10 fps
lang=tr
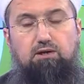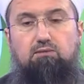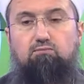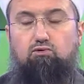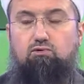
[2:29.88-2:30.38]

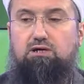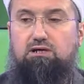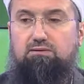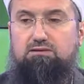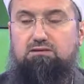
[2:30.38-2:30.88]
burun
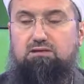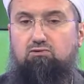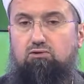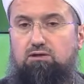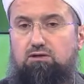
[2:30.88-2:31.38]

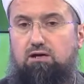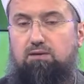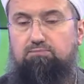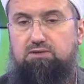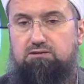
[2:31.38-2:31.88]
kanamasından dolayı
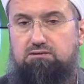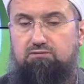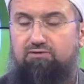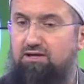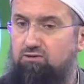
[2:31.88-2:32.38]

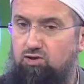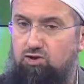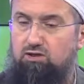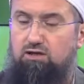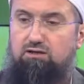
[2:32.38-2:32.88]
abdestsin veya
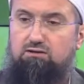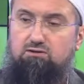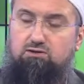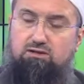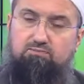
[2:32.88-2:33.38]
dişin kanadığı
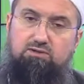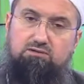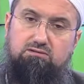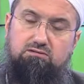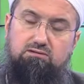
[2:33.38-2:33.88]
için
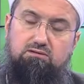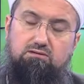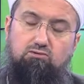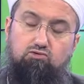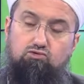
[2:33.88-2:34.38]
abdest e,
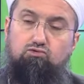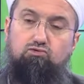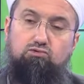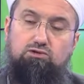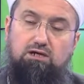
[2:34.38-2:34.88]

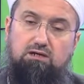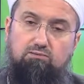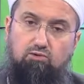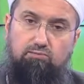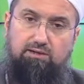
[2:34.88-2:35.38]
özür
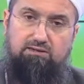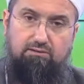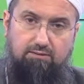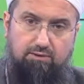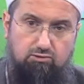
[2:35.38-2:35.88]
sahibi olmaya
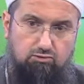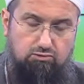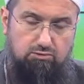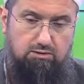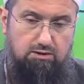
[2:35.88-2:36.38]
devam
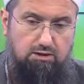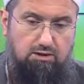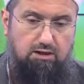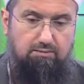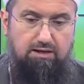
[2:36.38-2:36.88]
ediyorsun
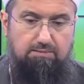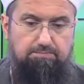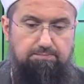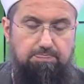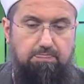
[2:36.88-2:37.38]
ama
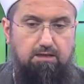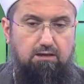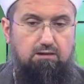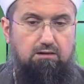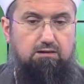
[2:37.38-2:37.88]

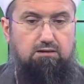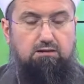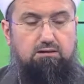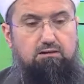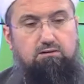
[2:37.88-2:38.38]

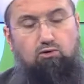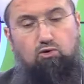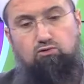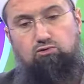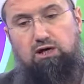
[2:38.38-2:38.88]
e,
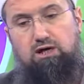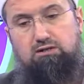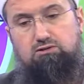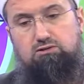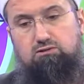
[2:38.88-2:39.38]
onun
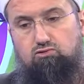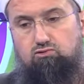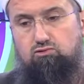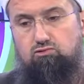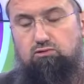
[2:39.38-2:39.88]
haricinde
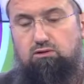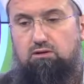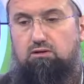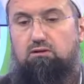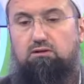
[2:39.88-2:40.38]
tuttun
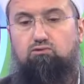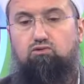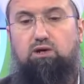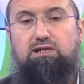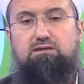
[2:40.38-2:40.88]
e,
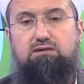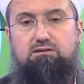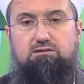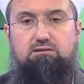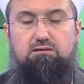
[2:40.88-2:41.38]
tuvalete
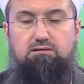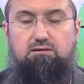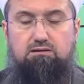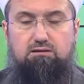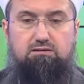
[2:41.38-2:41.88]
gittin
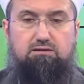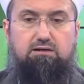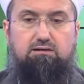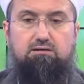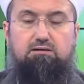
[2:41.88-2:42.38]

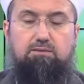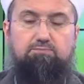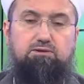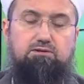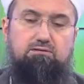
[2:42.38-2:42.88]
idrar
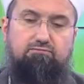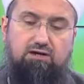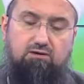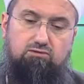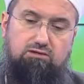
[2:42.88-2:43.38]
yaptın
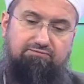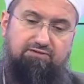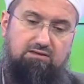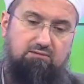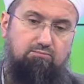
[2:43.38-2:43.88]
veyahut da
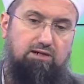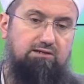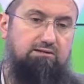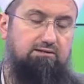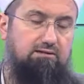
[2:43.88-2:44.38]
efendim
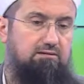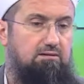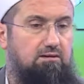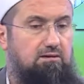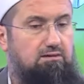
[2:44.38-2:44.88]
bayıldın
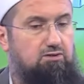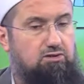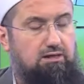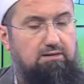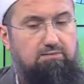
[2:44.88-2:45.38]

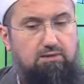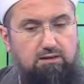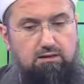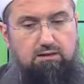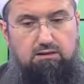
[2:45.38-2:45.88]
işte
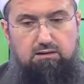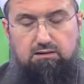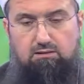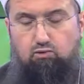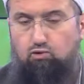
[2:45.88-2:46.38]

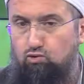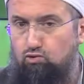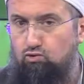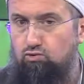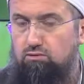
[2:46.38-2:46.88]
e,
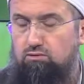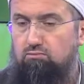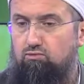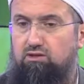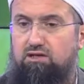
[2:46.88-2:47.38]
uyudun
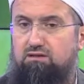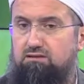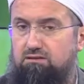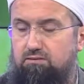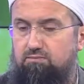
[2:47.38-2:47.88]
bunlardan
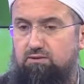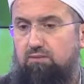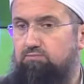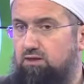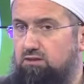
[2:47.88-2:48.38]
sebeple
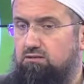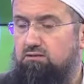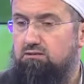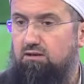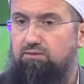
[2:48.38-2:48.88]
abdest
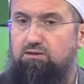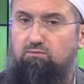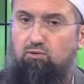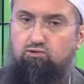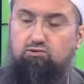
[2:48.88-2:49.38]
tabii
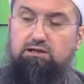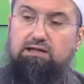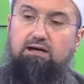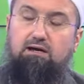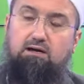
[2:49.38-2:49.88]
ki bozulur
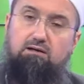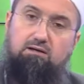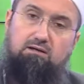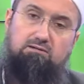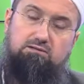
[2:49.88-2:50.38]
illa
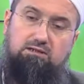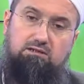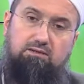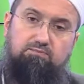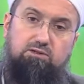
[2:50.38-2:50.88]

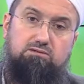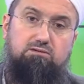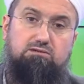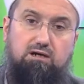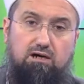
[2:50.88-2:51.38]
senin
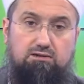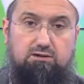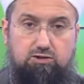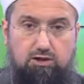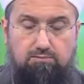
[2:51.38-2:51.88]
abdestin
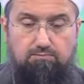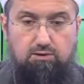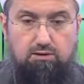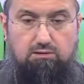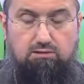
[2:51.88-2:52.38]
sadece
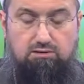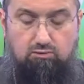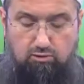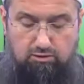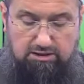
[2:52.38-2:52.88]

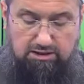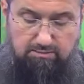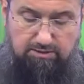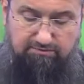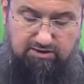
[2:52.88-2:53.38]

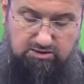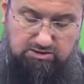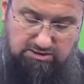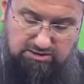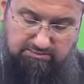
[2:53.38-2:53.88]
yeni bir
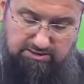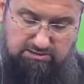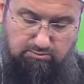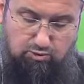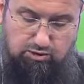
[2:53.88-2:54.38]
vakitin
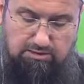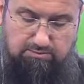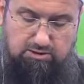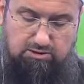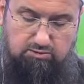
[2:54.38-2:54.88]
girmesi bozar,
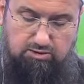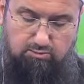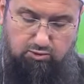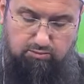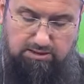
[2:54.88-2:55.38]
başka bir
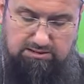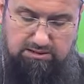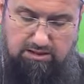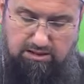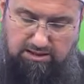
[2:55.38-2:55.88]
şey bozmaz
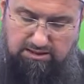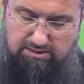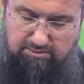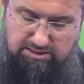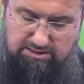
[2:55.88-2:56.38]

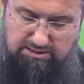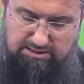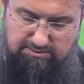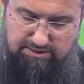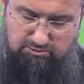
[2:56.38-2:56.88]
anlamına da
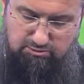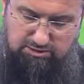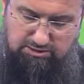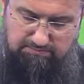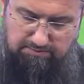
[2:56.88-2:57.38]
gelmez.
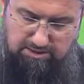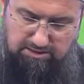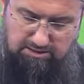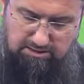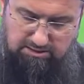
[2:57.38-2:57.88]
Orayı da
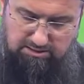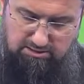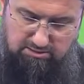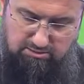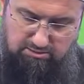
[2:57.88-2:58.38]
e,
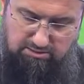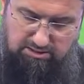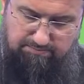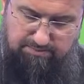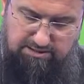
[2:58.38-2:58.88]
ne
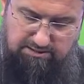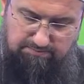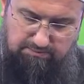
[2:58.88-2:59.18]
yapmalı?